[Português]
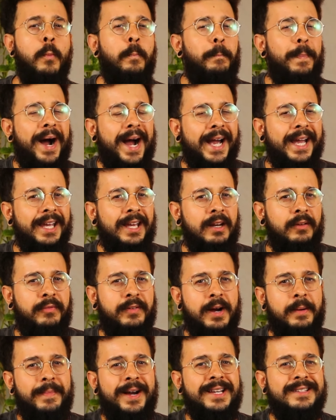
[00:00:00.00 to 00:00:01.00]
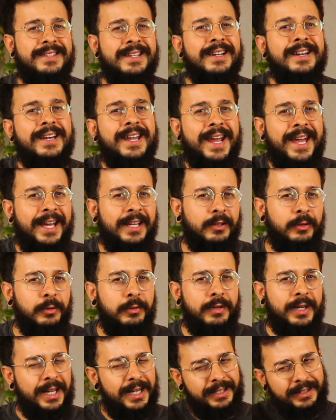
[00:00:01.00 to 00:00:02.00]
pai, ele fica mais
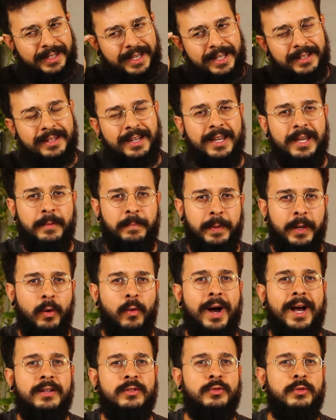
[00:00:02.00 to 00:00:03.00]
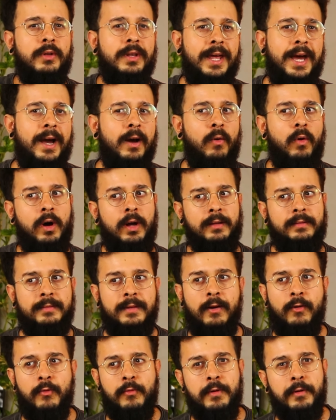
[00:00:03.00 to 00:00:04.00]
incrédulo, ele tenta ir pelo racional, ó,
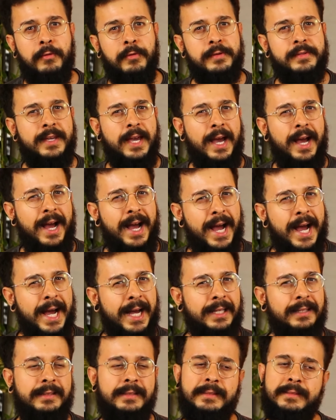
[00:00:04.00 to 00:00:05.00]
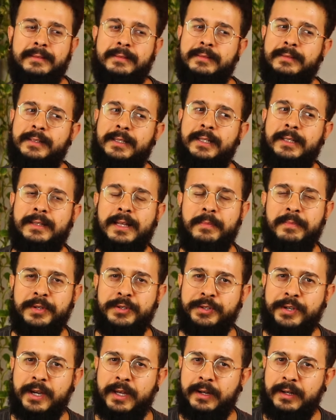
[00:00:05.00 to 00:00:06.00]
tem alguma coisa errada, isso aí tá me
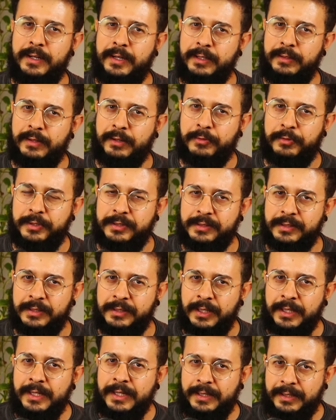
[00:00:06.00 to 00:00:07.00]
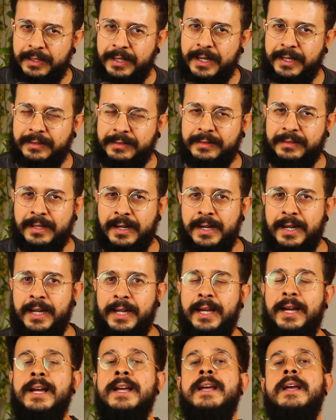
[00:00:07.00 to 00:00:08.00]
cheirando, a coisa, né,
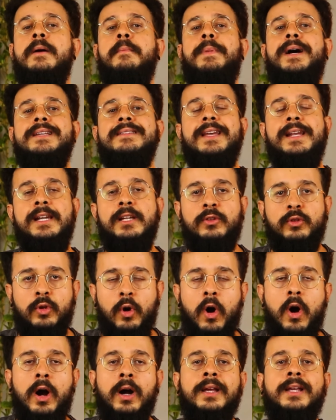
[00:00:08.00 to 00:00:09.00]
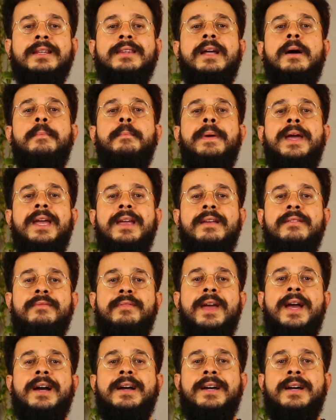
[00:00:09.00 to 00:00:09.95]
estranha, mas ele toca também e vê a